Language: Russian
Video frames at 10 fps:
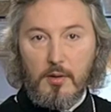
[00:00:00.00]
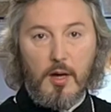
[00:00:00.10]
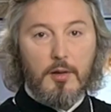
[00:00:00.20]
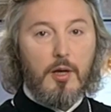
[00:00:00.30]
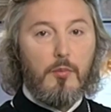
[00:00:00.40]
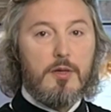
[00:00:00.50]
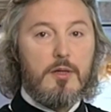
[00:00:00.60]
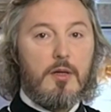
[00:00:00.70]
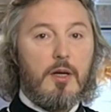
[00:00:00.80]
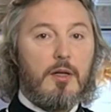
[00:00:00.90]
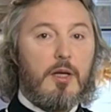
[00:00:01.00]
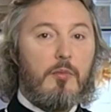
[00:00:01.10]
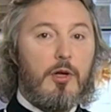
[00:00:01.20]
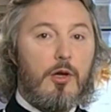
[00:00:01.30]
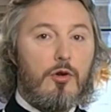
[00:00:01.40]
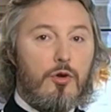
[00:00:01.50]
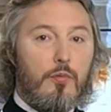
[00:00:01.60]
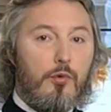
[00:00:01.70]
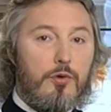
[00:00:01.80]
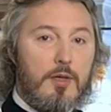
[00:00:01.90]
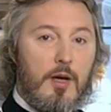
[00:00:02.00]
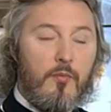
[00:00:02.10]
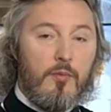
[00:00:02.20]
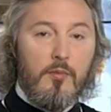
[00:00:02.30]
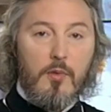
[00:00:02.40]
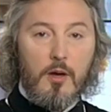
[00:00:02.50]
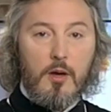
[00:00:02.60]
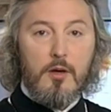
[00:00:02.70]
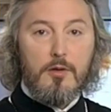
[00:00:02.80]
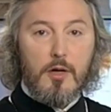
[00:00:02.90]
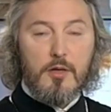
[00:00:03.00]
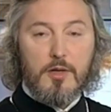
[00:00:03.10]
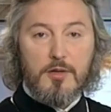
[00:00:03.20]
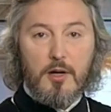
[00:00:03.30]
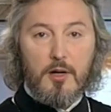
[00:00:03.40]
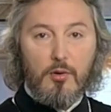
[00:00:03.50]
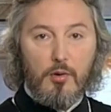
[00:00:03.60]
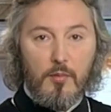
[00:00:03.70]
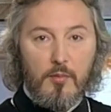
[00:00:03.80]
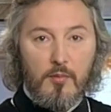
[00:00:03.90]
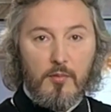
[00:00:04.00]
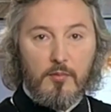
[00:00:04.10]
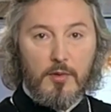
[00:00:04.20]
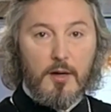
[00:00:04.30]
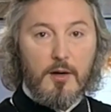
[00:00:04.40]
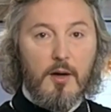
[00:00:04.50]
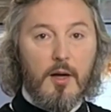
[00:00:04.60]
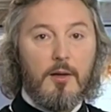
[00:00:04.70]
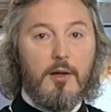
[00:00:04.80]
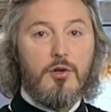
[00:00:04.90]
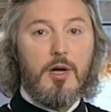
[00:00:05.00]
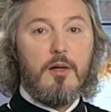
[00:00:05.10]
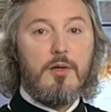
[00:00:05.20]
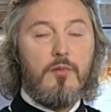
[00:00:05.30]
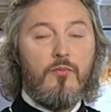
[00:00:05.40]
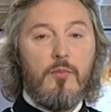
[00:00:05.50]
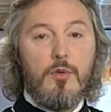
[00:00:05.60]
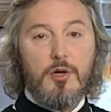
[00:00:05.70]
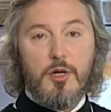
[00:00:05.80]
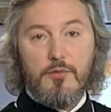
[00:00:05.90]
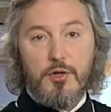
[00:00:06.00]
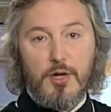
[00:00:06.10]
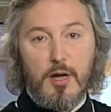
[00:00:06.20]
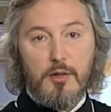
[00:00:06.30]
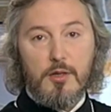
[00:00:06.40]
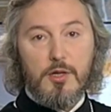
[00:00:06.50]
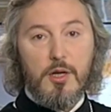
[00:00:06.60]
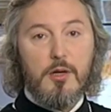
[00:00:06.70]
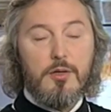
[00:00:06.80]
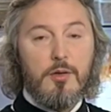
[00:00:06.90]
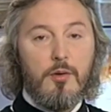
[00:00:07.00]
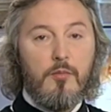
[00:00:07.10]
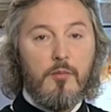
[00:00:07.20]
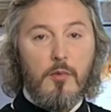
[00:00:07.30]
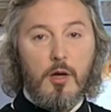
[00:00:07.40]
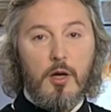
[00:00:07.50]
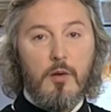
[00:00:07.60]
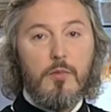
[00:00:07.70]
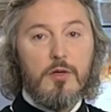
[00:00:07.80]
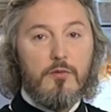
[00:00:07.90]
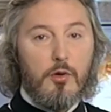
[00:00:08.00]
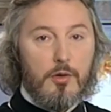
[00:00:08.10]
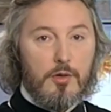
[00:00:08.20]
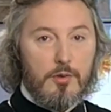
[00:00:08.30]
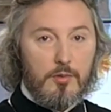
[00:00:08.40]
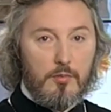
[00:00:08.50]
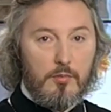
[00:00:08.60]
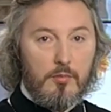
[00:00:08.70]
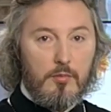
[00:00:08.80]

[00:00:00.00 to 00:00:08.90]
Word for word: Это место тогда было еще пусто и не заселено, так как отличалось чрезвычайной дикостью и безводностью.